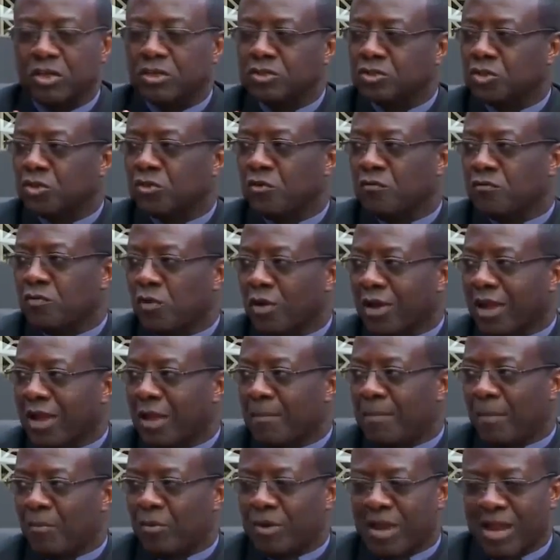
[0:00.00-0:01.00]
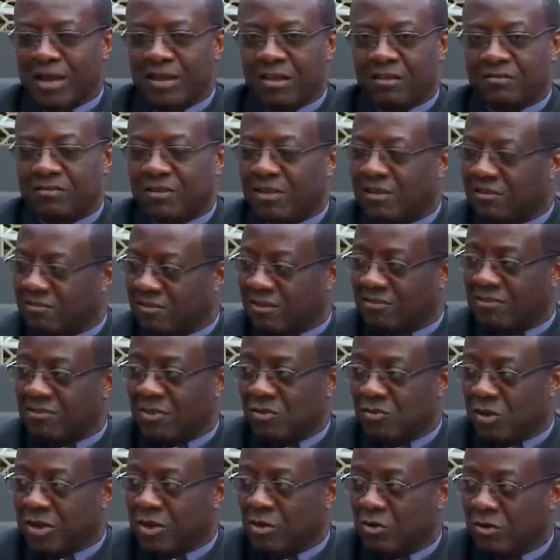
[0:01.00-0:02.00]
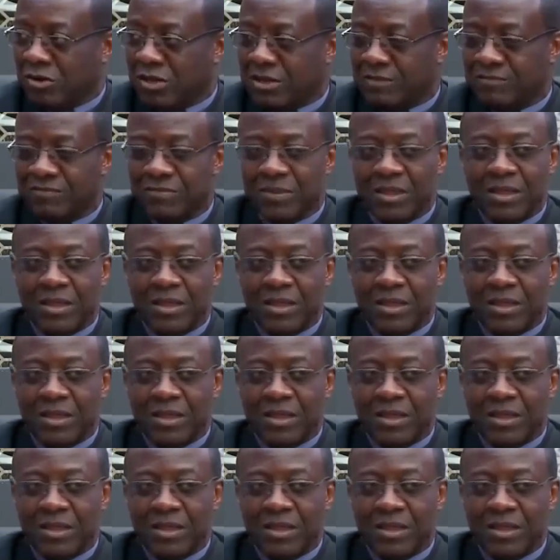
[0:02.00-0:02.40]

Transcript: je ne violerai pas mon alliance. Ça, c'est Dieu qui le dit.